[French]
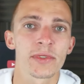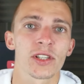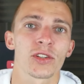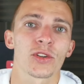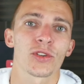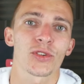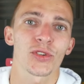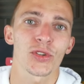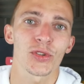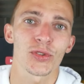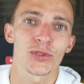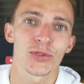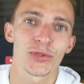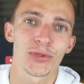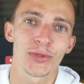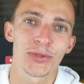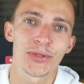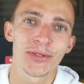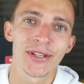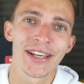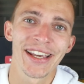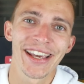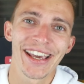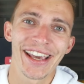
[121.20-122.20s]
bien
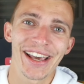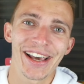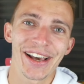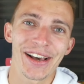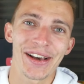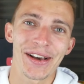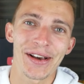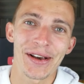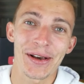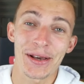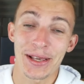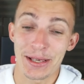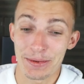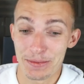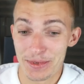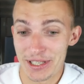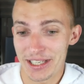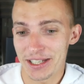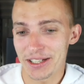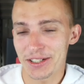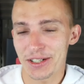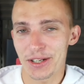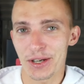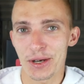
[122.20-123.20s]
entendu, et eh
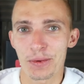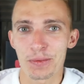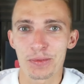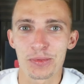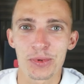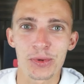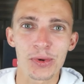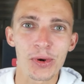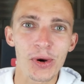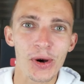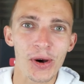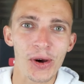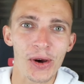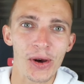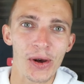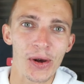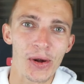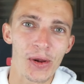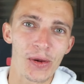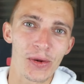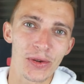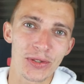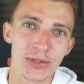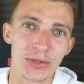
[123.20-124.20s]
bien, pour
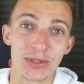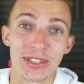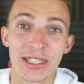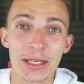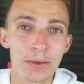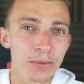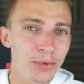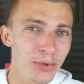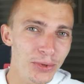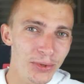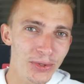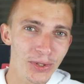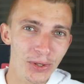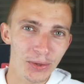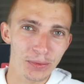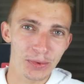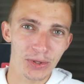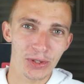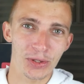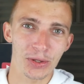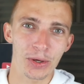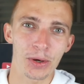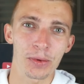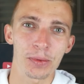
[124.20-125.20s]
euh, ce début
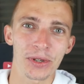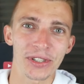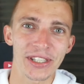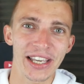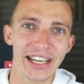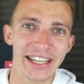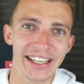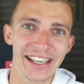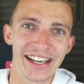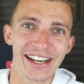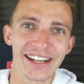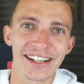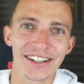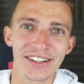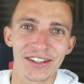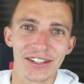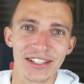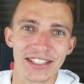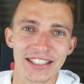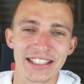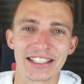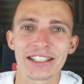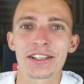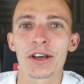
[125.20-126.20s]
d'entrepreneuriat euh,
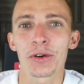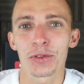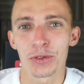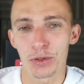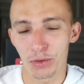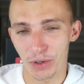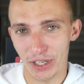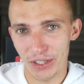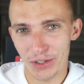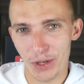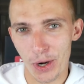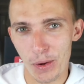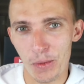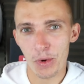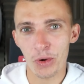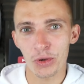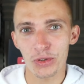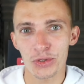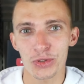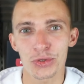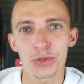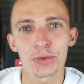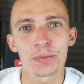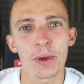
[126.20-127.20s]
qui euh, devrait
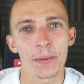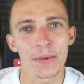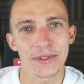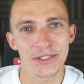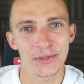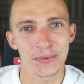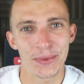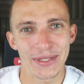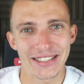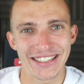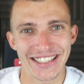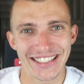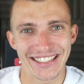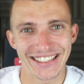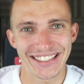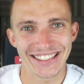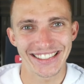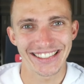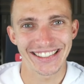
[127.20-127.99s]
normalement super bien se passer.